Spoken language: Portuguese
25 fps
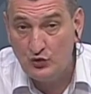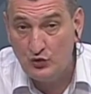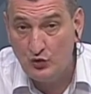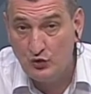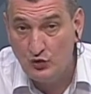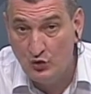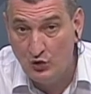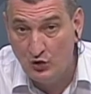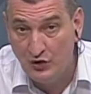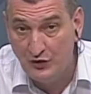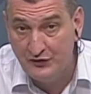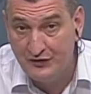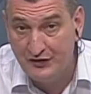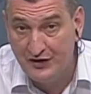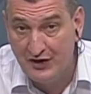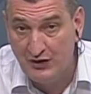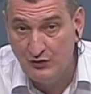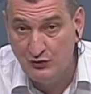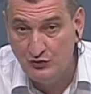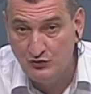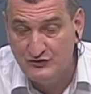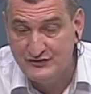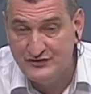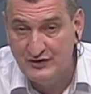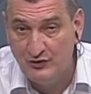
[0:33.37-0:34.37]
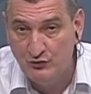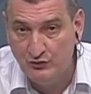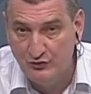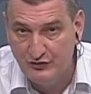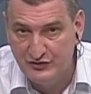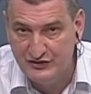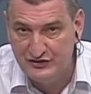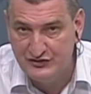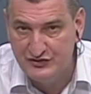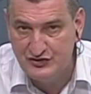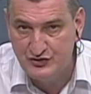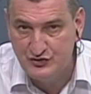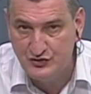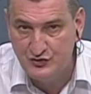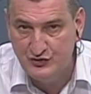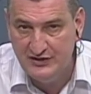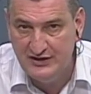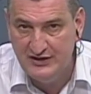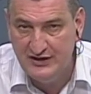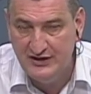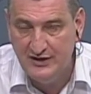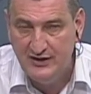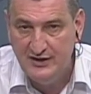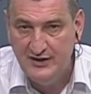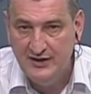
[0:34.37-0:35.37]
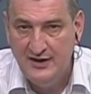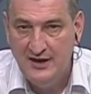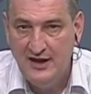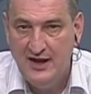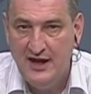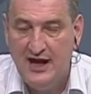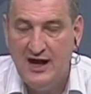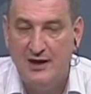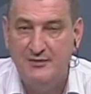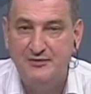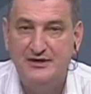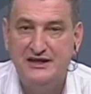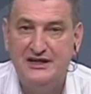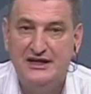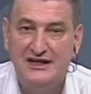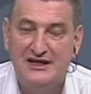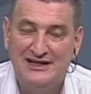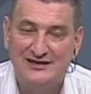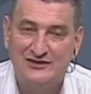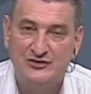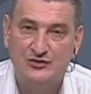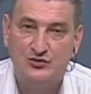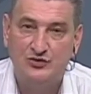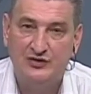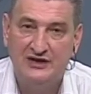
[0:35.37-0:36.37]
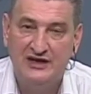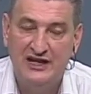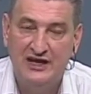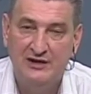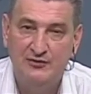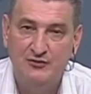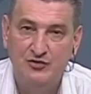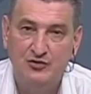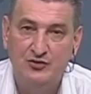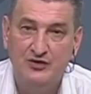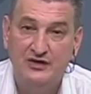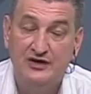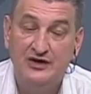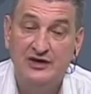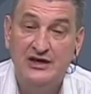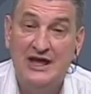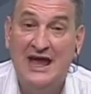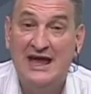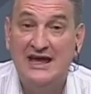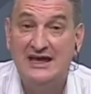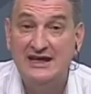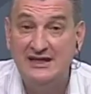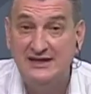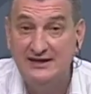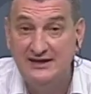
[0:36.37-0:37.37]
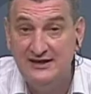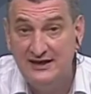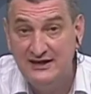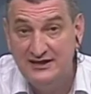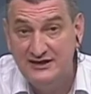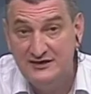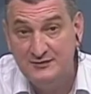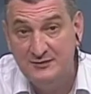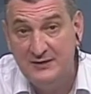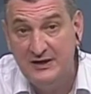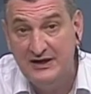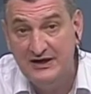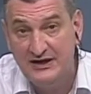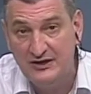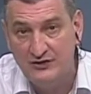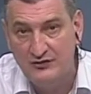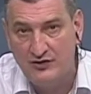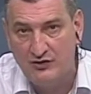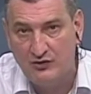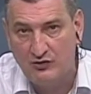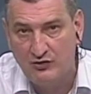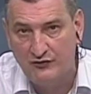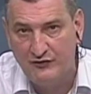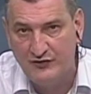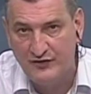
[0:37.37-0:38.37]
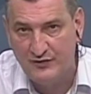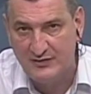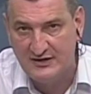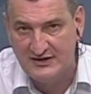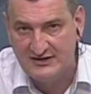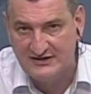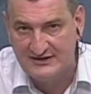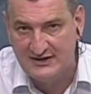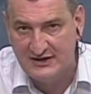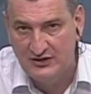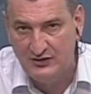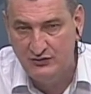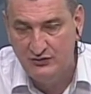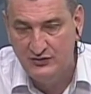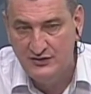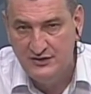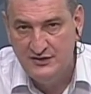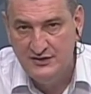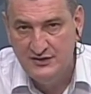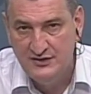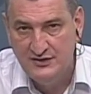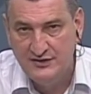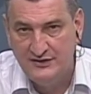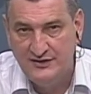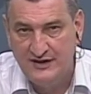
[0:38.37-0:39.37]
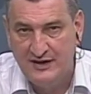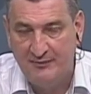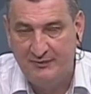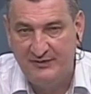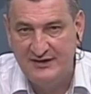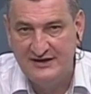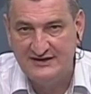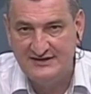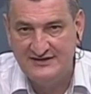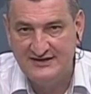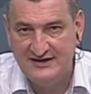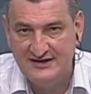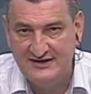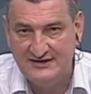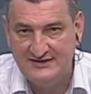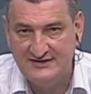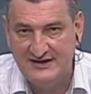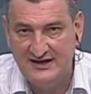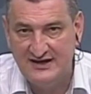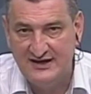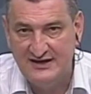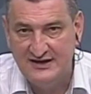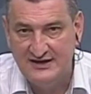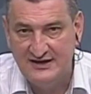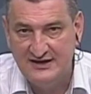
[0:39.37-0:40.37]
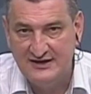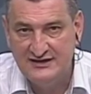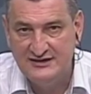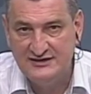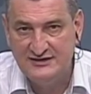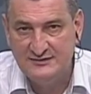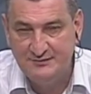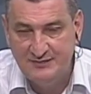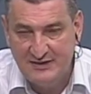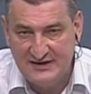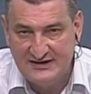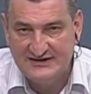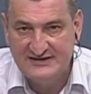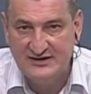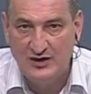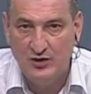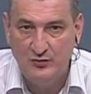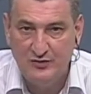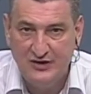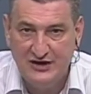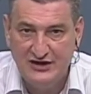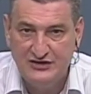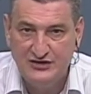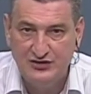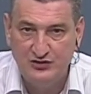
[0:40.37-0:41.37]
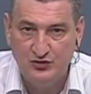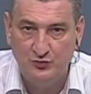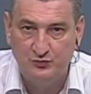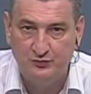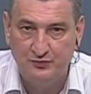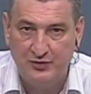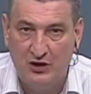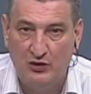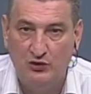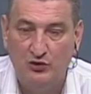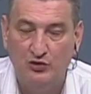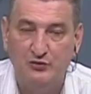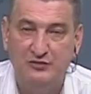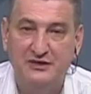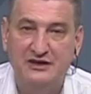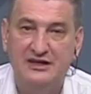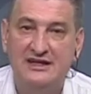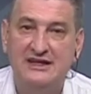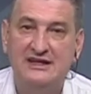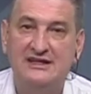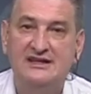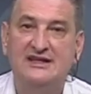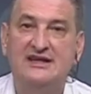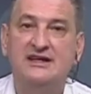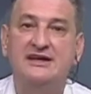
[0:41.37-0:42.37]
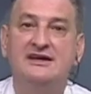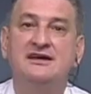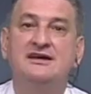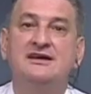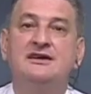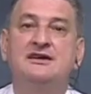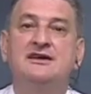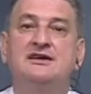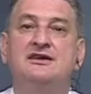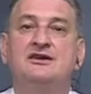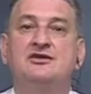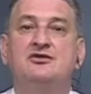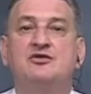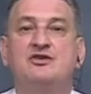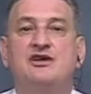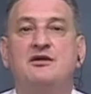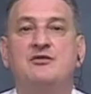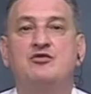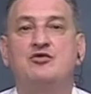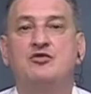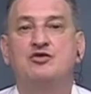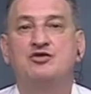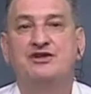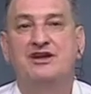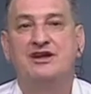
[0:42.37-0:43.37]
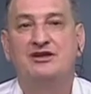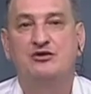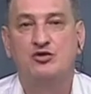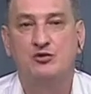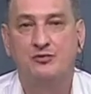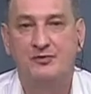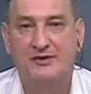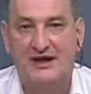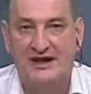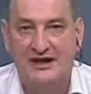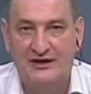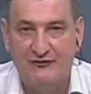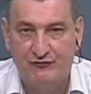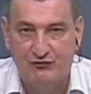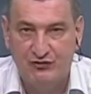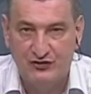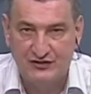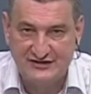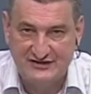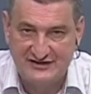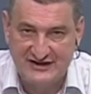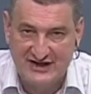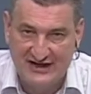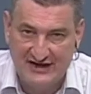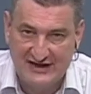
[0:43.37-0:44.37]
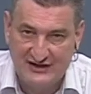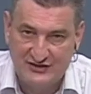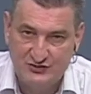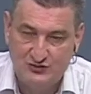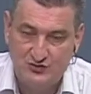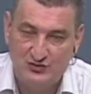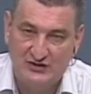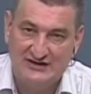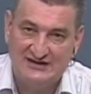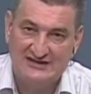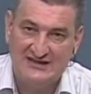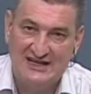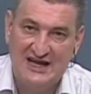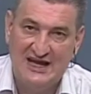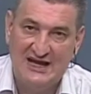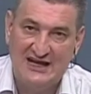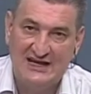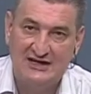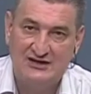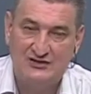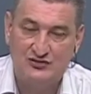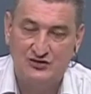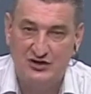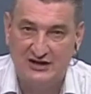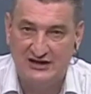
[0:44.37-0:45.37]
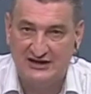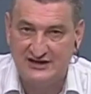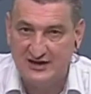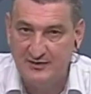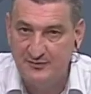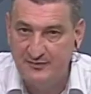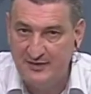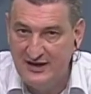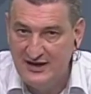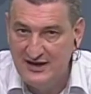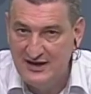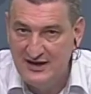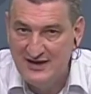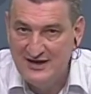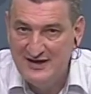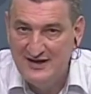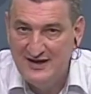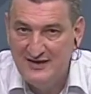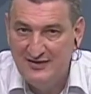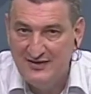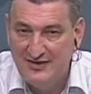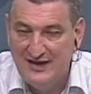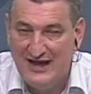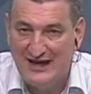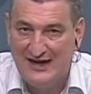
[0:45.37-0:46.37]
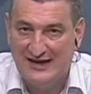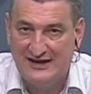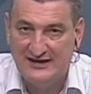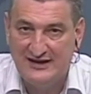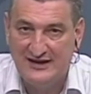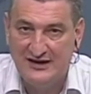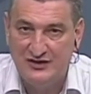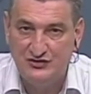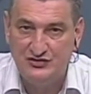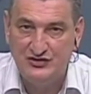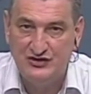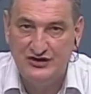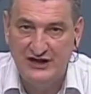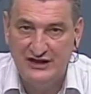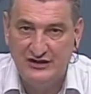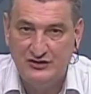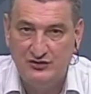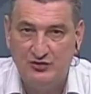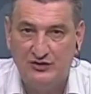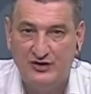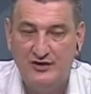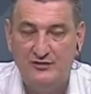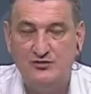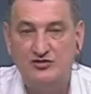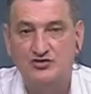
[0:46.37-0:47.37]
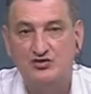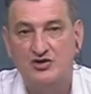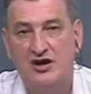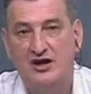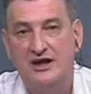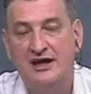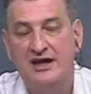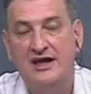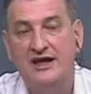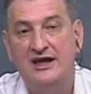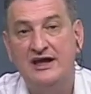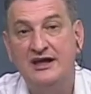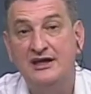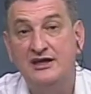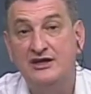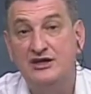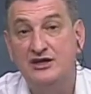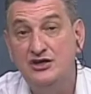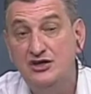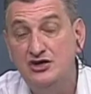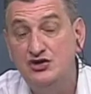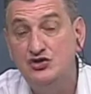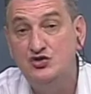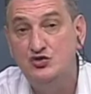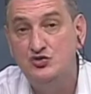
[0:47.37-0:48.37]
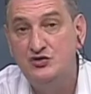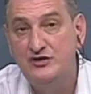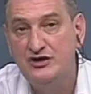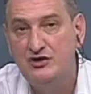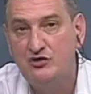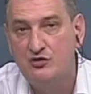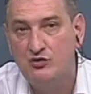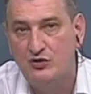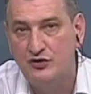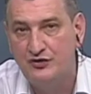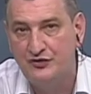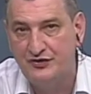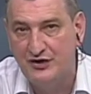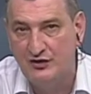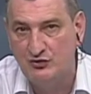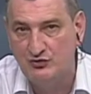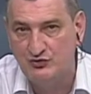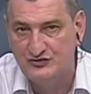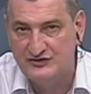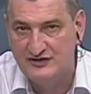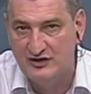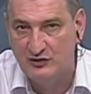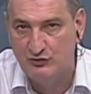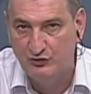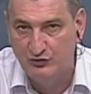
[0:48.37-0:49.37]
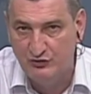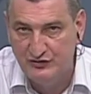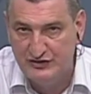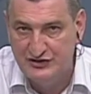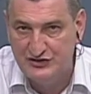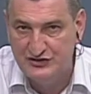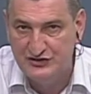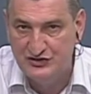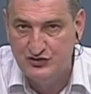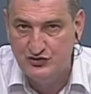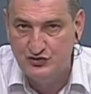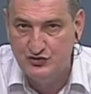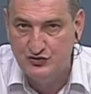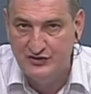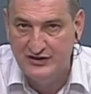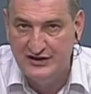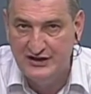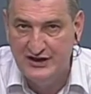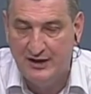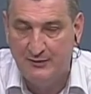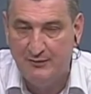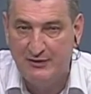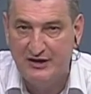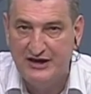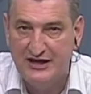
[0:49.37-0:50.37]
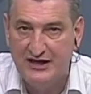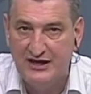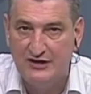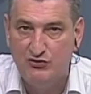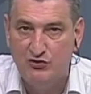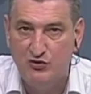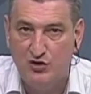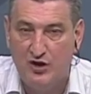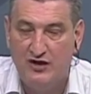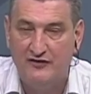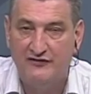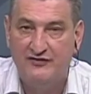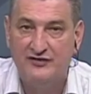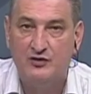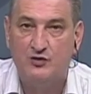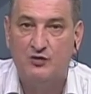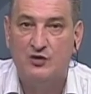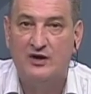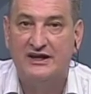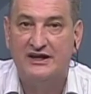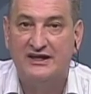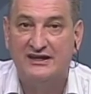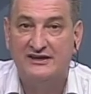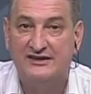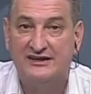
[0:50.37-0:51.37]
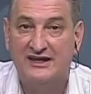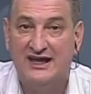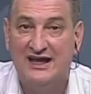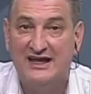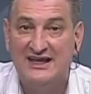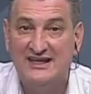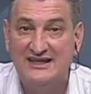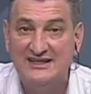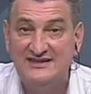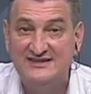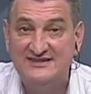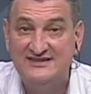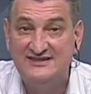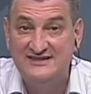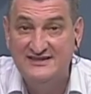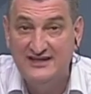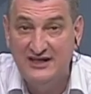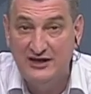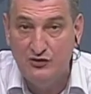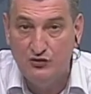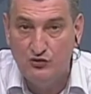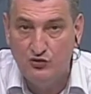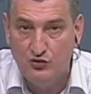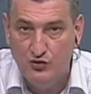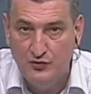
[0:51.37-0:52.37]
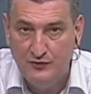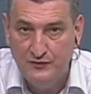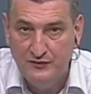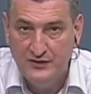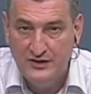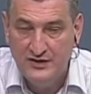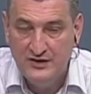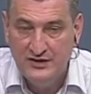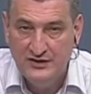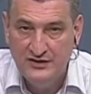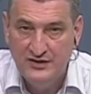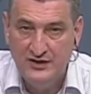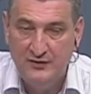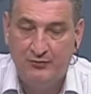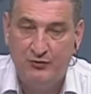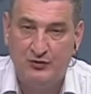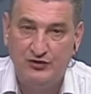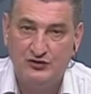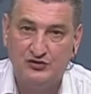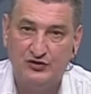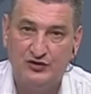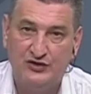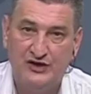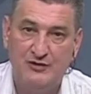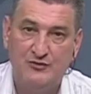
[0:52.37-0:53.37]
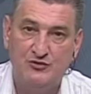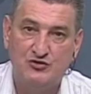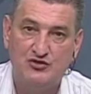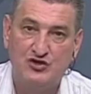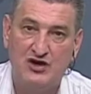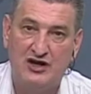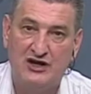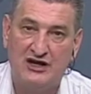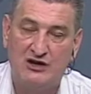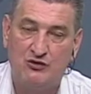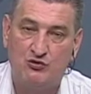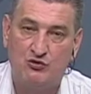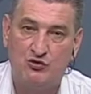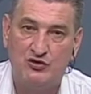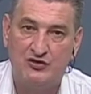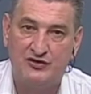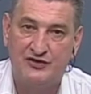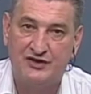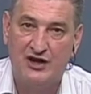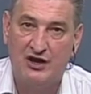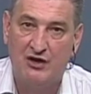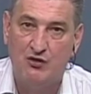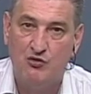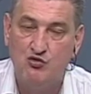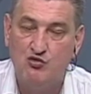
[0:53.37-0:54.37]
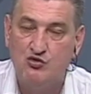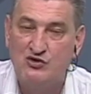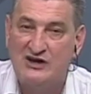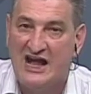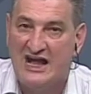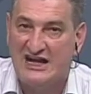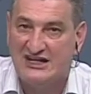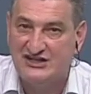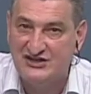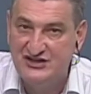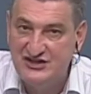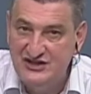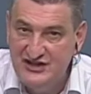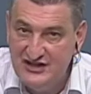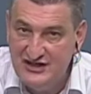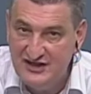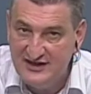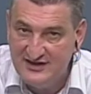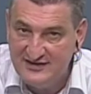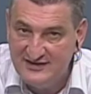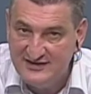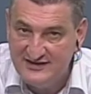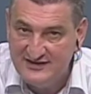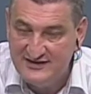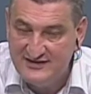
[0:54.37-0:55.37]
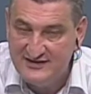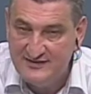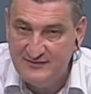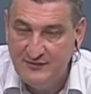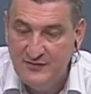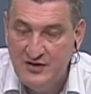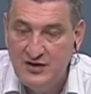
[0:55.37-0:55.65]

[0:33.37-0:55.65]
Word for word: contra o São Luís de Juí, a meninada do Grêmio e ainda esperando a confirmação da presença especialmente do Paulo Miranda, que o Grêmio contratou para reforçar a sua zaga, joga também na lateral direita. O Grêmio joga em Ijuí contra o São Luís de Ijuí amanhã, 9h45. Depois o Grêmio joga contra o Caxias